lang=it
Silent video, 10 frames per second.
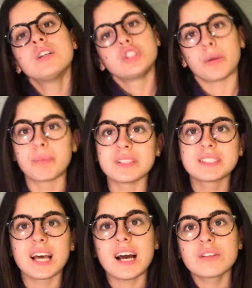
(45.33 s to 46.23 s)
ci ho
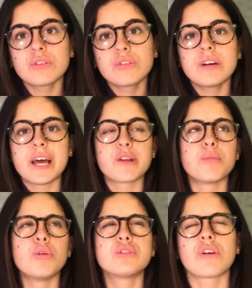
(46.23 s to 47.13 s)
pensato, ero
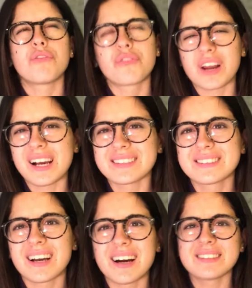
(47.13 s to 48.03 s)
molto
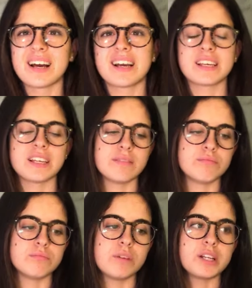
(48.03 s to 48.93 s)
affranta
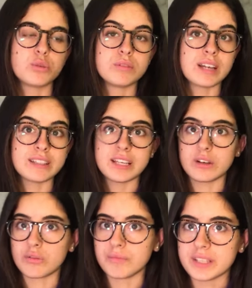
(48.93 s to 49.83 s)
dai risultati che
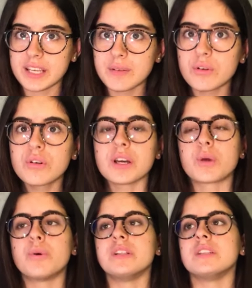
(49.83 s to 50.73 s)
non vedevo e
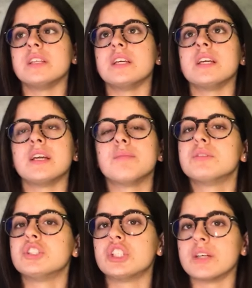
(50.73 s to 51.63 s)
quindi mi
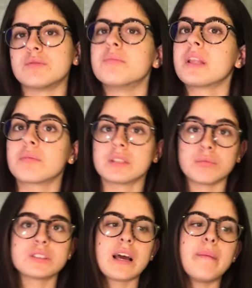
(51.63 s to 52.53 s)
dicevo, mi
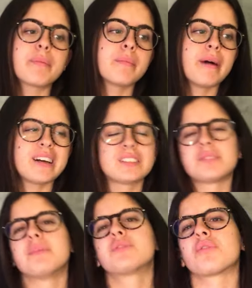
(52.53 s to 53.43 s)
rivedevo sempre, basta,
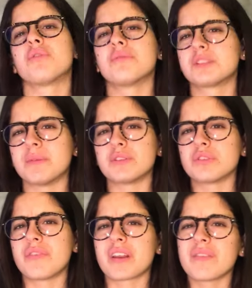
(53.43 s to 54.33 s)
smetto, smetto
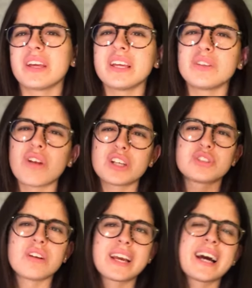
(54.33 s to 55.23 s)
di fare video,
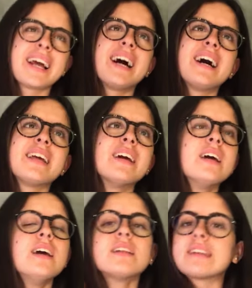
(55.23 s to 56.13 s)
lascio il canale,
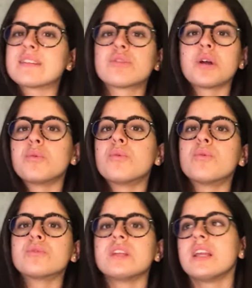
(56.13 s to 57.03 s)
tanto è
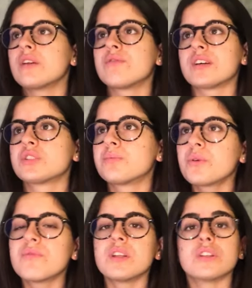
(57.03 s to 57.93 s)
inutile, non faccio
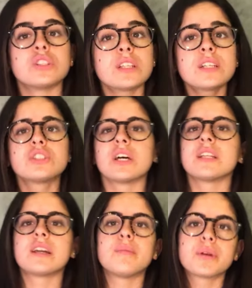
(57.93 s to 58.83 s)
più video, eccetera,
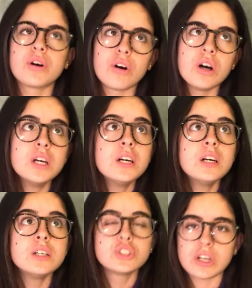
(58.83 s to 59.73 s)
eccetera, però
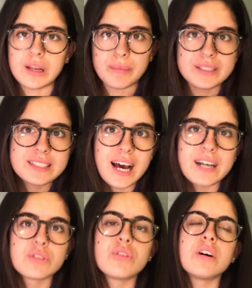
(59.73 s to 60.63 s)
ci ho
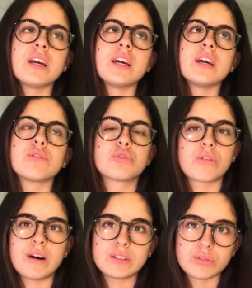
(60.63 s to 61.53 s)
ripensato e ho
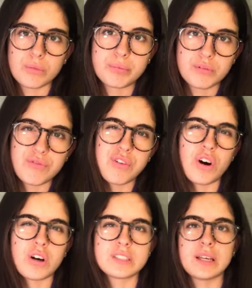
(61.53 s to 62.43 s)
trovato più
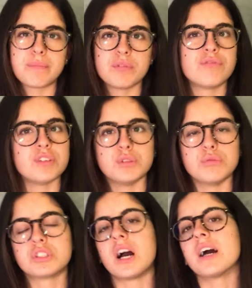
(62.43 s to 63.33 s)
forza più
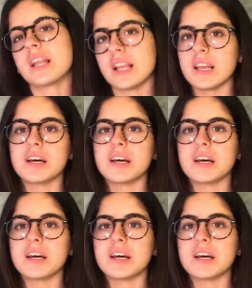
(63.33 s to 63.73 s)
fiducia nel